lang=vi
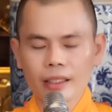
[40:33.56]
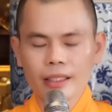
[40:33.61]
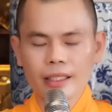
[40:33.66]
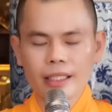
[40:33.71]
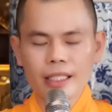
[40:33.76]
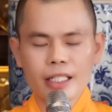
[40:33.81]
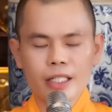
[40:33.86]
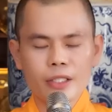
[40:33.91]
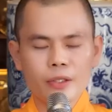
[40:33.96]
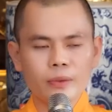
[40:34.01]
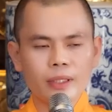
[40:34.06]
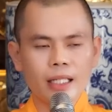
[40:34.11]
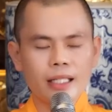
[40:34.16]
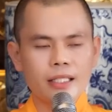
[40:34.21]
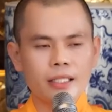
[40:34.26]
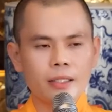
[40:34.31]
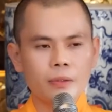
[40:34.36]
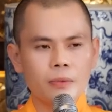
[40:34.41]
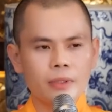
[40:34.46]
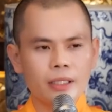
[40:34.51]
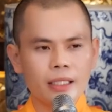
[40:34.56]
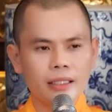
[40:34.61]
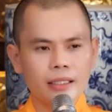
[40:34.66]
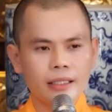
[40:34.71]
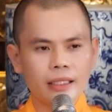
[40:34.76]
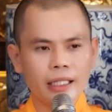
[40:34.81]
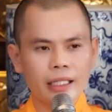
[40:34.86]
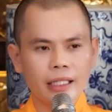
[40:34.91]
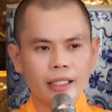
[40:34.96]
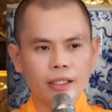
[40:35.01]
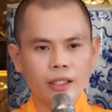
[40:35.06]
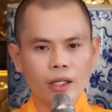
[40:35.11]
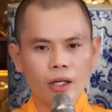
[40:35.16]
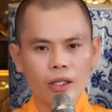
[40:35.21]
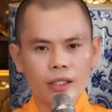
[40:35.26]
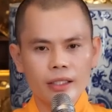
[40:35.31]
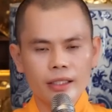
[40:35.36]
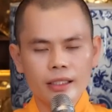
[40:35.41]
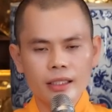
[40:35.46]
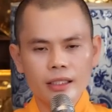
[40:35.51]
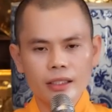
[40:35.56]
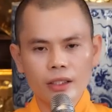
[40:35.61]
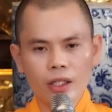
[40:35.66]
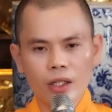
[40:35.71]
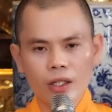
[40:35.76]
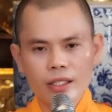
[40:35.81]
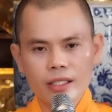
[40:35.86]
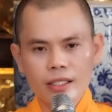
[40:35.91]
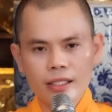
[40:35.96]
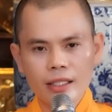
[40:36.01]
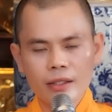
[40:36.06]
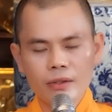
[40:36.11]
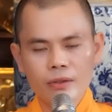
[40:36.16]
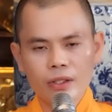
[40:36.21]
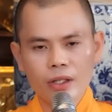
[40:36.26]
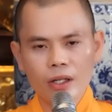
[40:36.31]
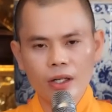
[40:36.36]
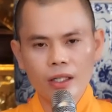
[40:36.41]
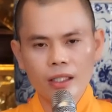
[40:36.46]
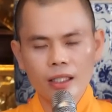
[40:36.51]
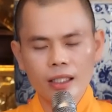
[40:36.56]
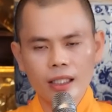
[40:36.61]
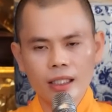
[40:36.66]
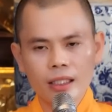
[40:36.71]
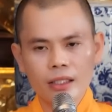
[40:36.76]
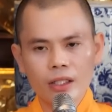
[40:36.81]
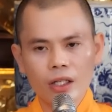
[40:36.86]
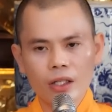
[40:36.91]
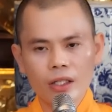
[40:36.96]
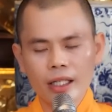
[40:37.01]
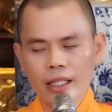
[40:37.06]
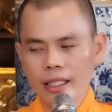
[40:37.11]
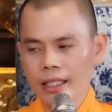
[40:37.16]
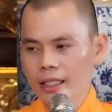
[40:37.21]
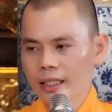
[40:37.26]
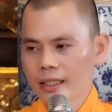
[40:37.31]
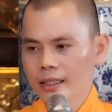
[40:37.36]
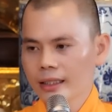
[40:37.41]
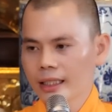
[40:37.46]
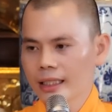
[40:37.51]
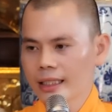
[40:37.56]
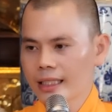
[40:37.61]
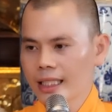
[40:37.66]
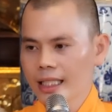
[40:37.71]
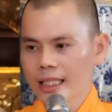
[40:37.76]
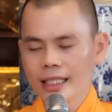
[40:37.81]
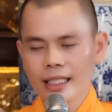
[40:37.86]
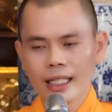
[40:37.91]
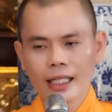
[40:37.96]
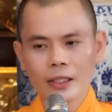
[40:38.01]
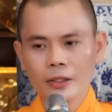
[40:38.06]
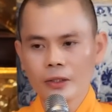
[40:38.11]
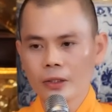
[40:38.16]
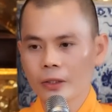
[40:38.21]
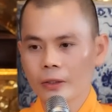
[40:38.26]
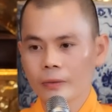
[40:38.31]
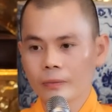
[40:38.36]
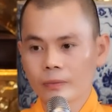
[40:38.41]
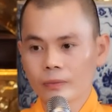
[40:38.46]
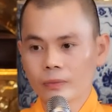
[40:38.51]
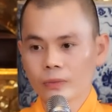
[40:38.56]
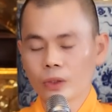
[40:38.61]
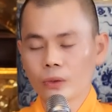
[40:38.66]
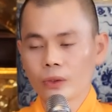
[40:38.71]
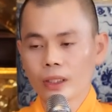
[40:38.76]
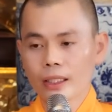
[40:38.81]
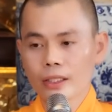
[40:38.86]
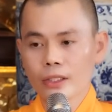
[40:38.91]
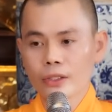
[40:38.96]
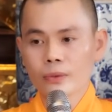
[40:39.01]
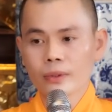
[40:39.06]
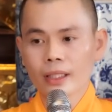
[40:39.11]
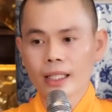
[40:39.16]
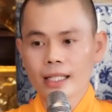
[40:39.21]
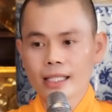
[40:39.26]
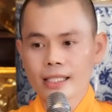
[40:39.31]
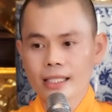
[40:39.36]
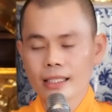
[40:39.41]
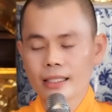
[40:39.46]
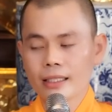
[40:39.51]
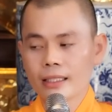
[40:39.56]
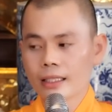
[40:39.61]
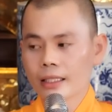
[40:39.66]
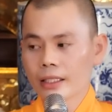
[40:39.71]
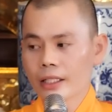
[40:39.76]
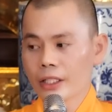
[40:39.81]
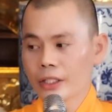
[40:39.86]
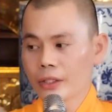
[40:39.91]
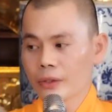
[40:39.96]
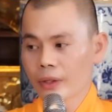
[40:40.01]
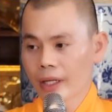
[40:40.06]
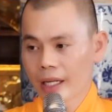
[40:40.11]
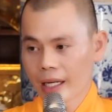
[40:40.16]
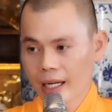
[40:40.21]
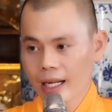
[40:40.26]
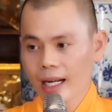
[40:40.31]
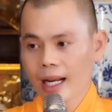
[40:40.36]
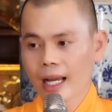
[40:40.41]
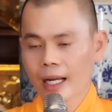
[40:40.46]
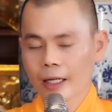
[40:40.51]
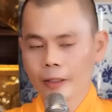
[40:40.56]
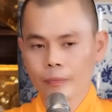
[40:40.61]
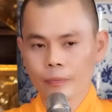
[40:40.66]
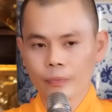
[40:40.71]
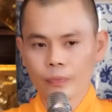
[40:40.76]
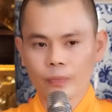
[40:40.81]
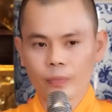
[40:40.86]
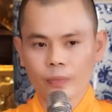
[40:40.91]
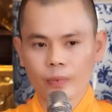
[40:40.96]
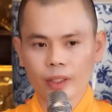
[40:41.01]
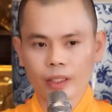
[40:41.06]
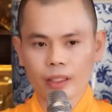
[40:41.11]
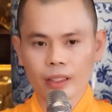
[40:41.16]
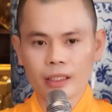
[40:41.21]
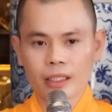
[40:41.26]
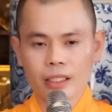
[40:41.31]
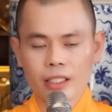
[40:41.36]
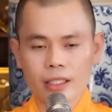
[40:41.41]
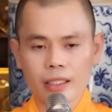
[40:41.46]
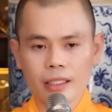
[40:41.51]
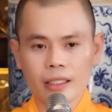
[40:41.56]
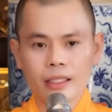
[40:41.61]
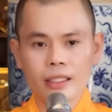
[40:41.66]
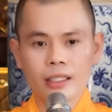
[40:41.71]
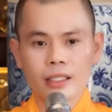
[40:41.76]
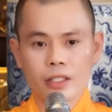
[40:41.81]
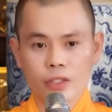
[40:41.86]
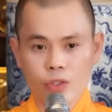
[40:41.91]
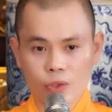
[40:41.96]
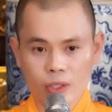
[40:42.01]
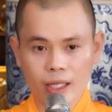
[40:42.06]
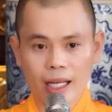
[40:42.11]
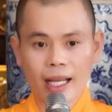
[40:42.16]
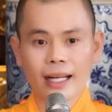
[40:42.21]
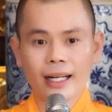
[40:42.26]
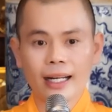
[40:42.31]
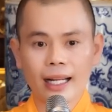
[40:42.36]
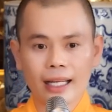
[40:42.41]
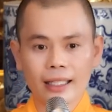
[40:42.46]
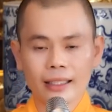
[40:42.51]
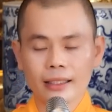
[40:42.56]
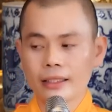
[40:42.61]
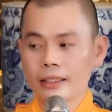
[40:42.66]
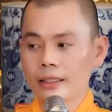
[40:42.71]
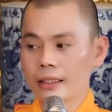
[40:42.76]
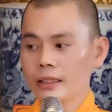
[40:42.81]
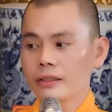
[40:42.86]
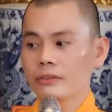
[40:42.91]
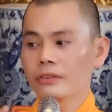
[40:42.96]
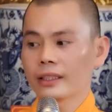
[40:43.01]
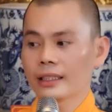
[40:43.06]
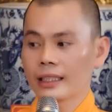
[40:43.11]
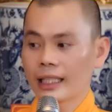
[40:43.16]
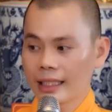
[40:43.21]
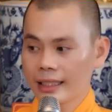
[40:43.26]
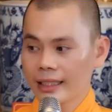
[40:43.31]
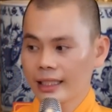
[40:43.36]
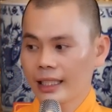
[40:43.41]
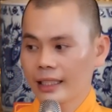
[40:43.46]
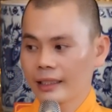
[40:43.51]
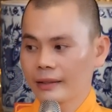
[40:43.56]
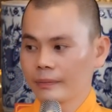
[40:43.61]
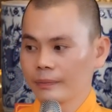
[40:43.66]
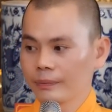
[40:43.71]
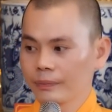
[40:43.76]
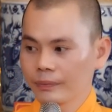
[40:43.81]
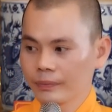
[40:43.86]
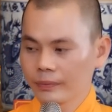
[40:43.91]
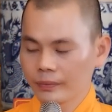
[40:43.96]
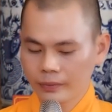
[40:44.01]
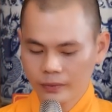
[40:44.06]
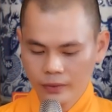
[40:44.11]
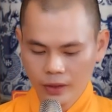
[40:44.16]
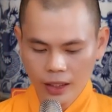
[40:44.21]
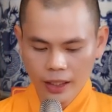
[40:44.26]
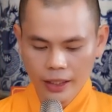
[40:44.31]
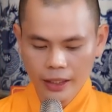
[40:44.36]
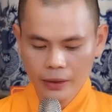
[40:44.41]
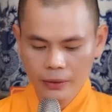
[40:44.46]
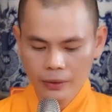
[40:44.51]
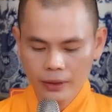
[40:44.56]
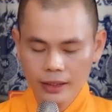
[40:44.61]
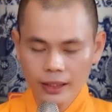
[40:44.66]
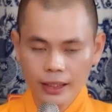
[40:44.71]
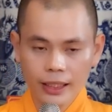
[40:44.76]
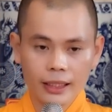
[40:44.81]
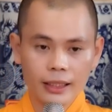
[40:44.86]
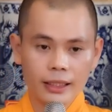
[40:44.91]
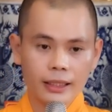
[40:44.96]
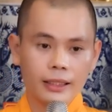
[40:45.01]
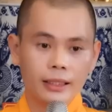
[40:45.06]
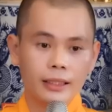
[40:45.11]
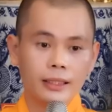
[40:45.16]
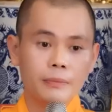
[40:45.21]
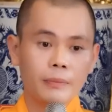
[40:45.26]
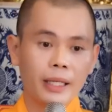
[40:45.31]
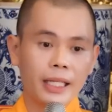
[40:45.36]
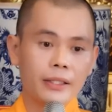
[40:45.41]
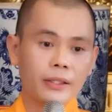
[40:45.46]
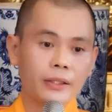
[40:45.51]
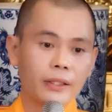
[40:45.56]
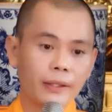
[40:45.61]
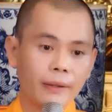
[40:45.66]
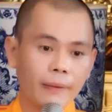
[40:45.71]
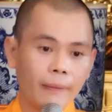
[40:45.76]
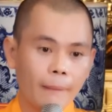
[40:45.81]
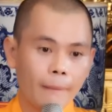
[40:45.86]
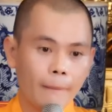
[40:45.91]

Thì khi chúng ta sống tình nghĩa, có trước, có sau, có ơn, có nghĩa, thì chắc chắn rồi, đúng không ạ? Chúng ta sẽ được điều hỷ lạc, được sự an lạc như Đức Phật đã dạy. Đó là điều thứ mấy rồi?